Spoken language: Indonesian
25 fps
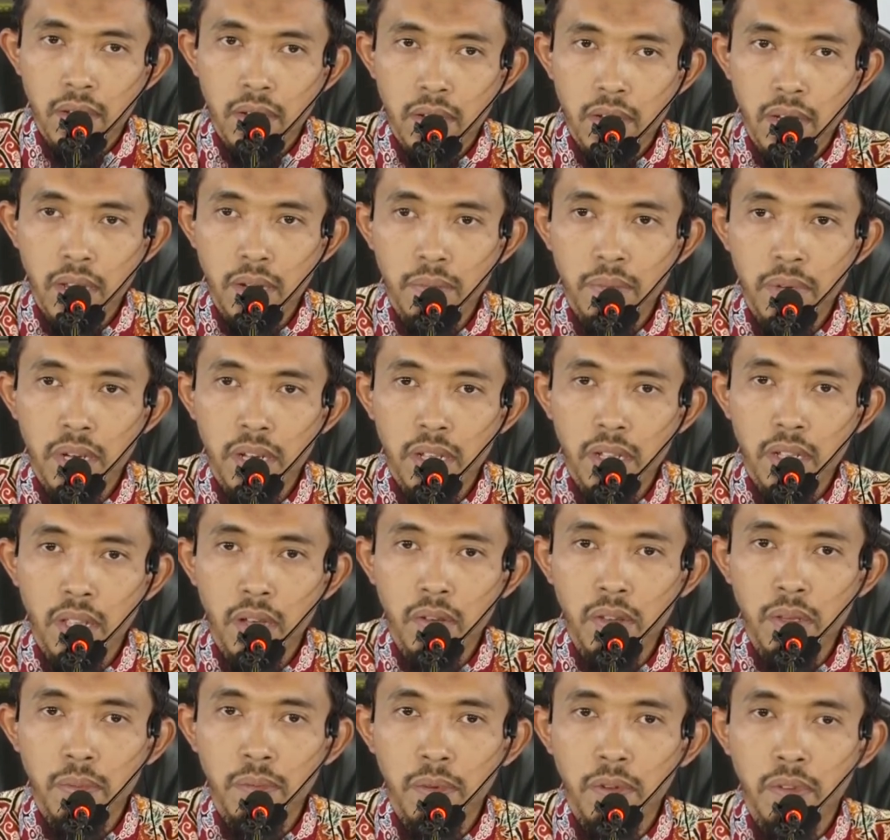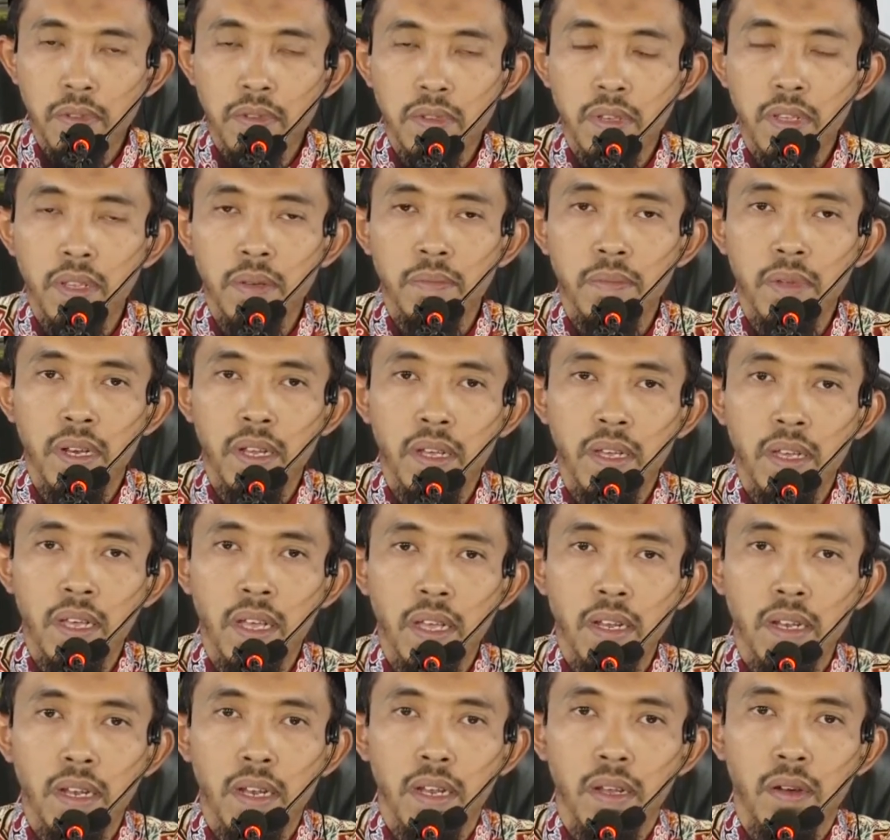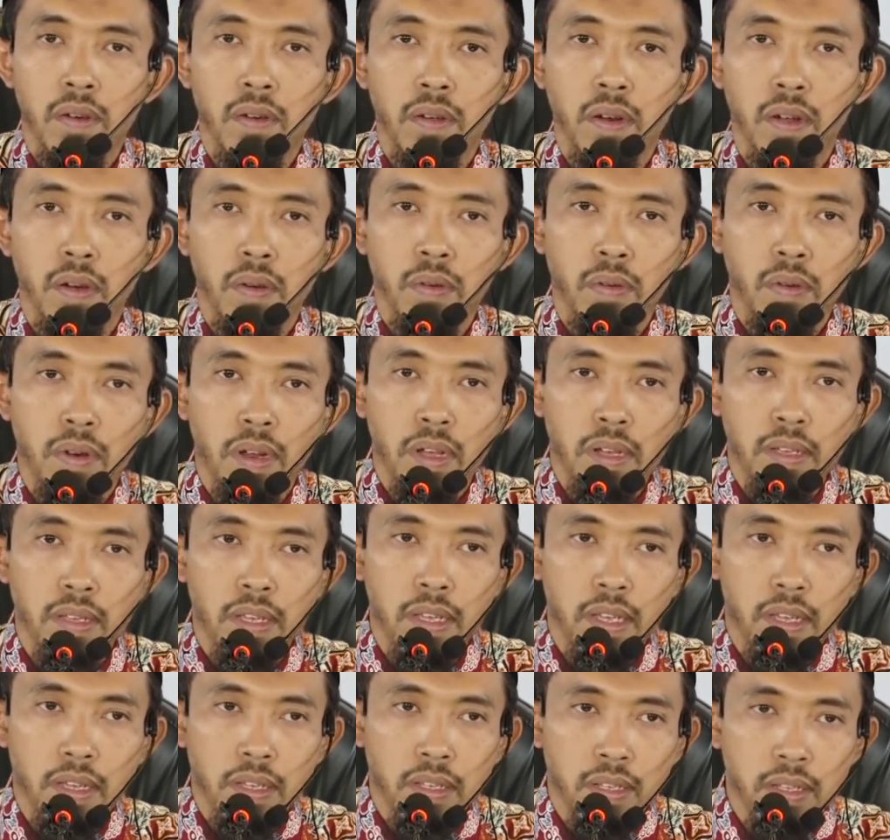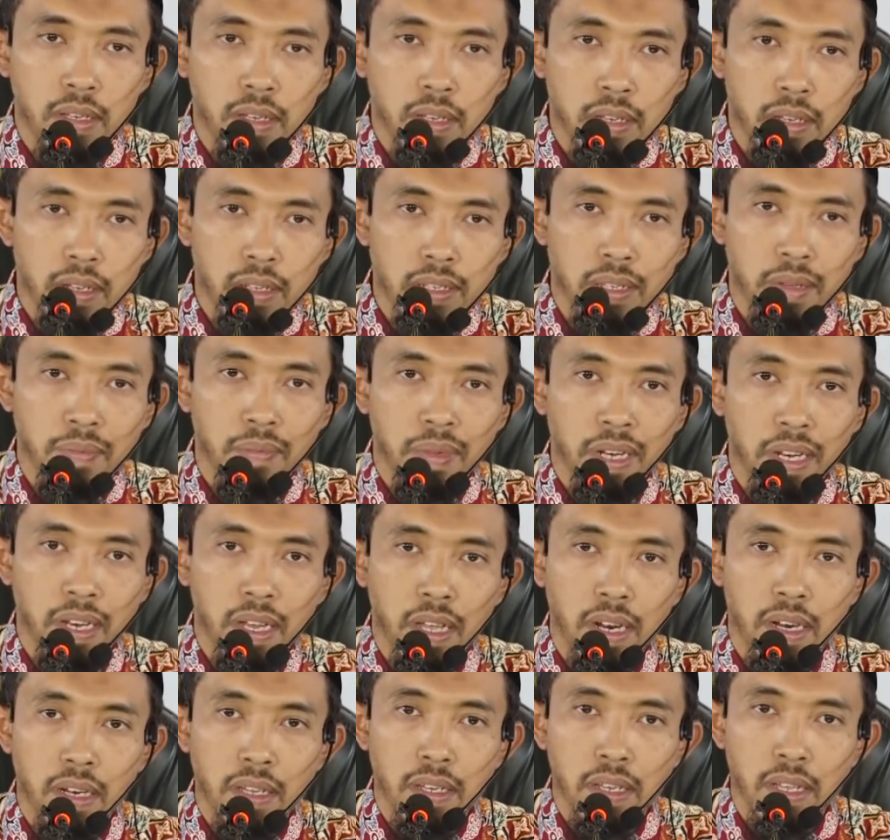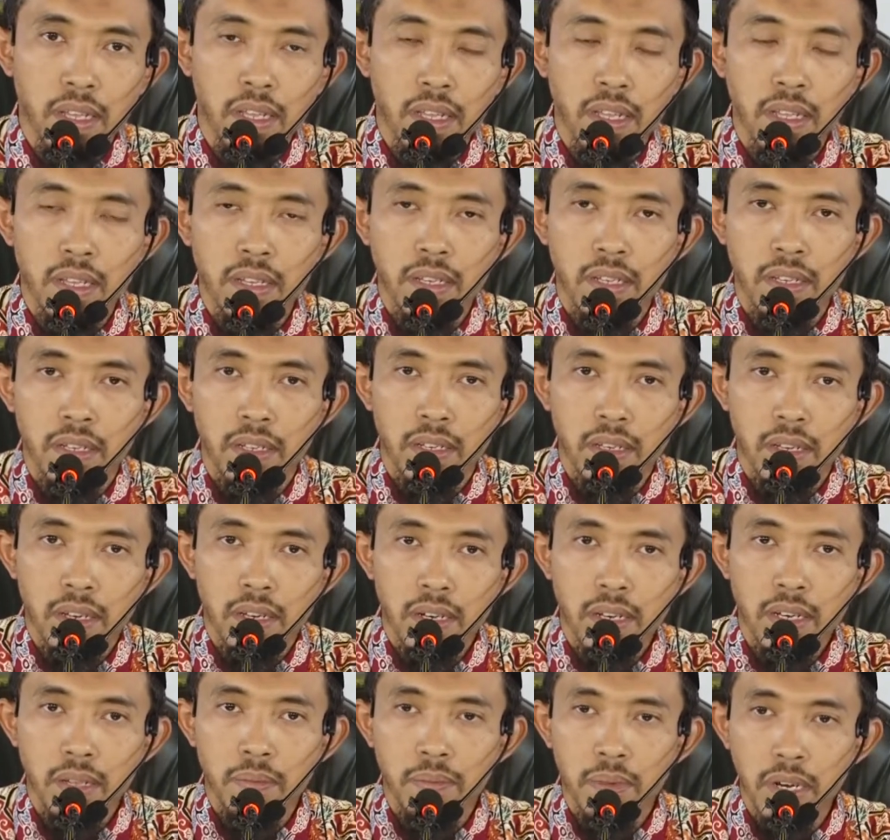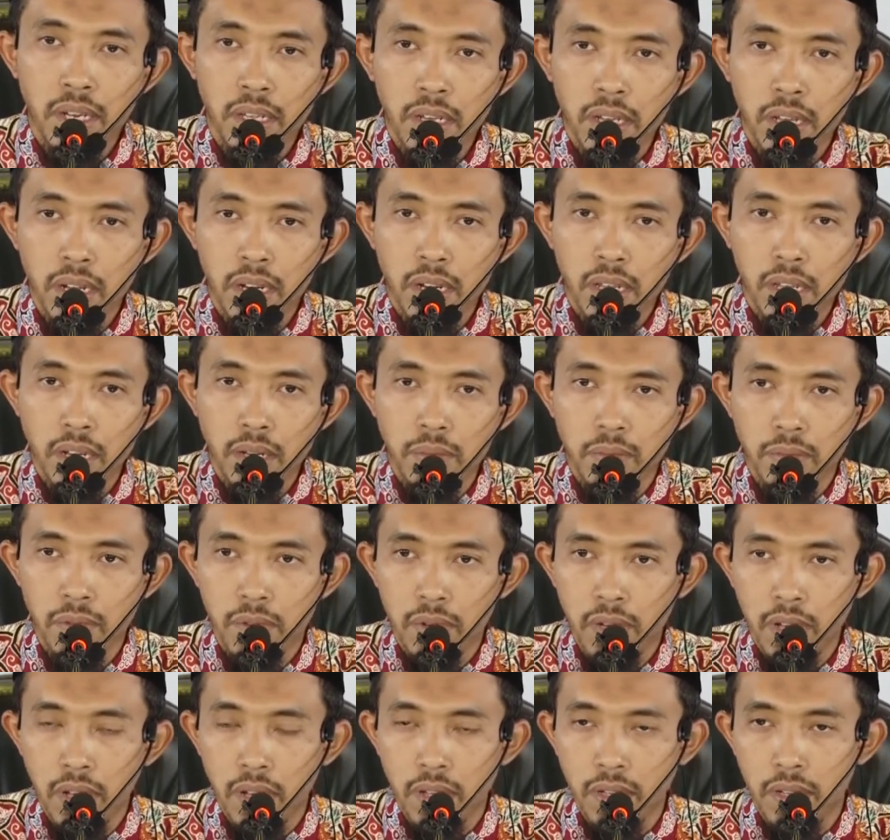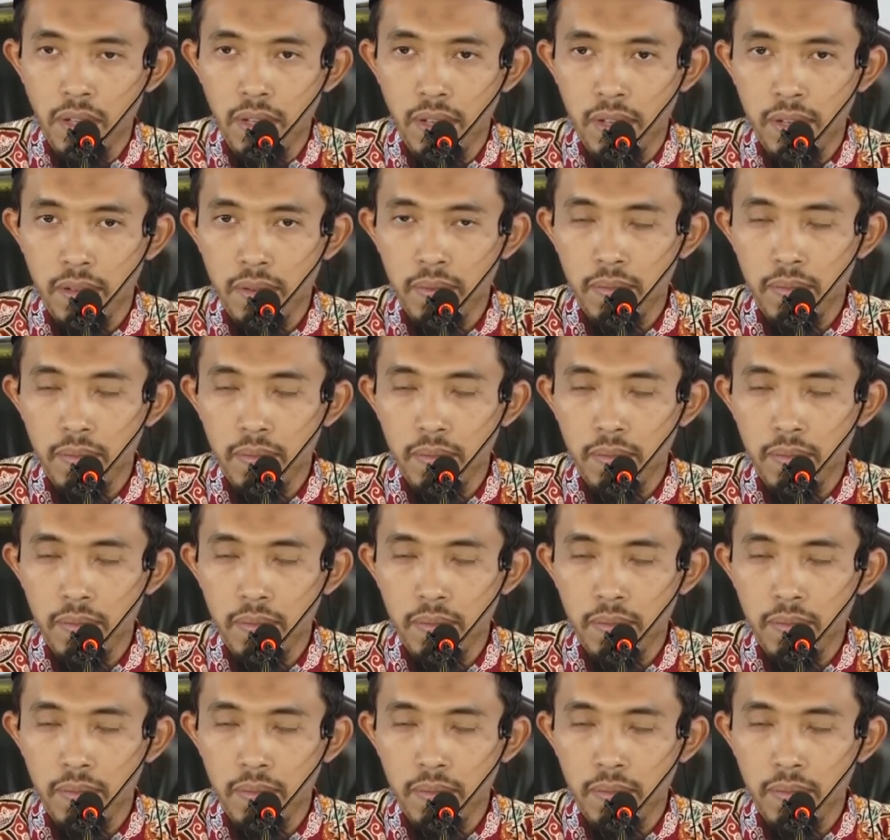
dan mengetahui bahwasanya mereka adalah orang-orang yang sebenarnya diberikan ilmu oleh Allah.